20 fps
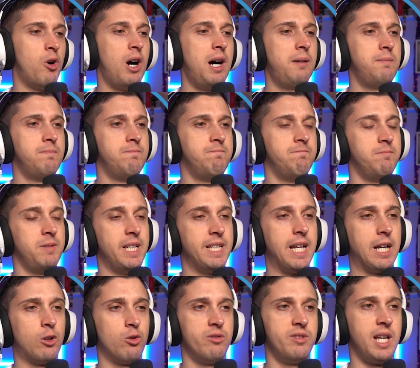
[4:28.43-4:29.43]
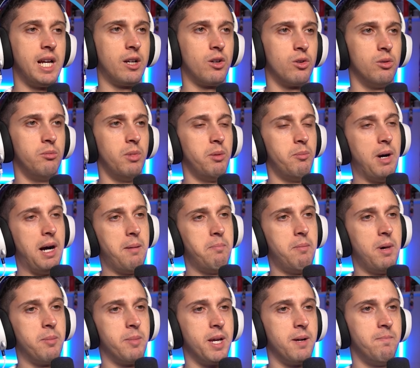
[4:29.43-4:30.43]
A, ed ecco Zekrom,
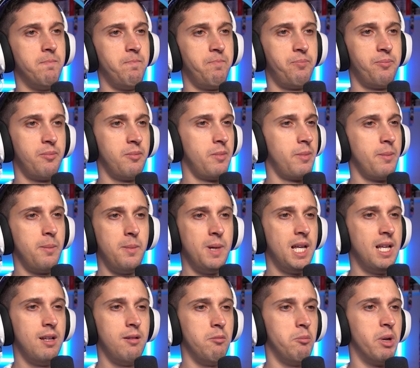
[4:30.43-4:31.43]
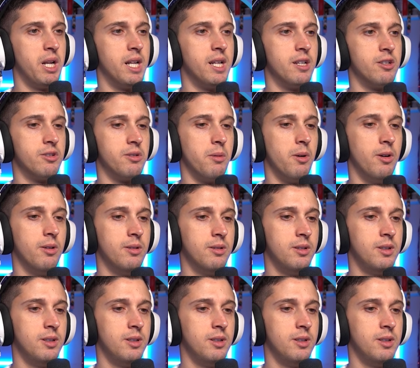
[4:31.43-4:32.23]
mamma mia. Bellissimo.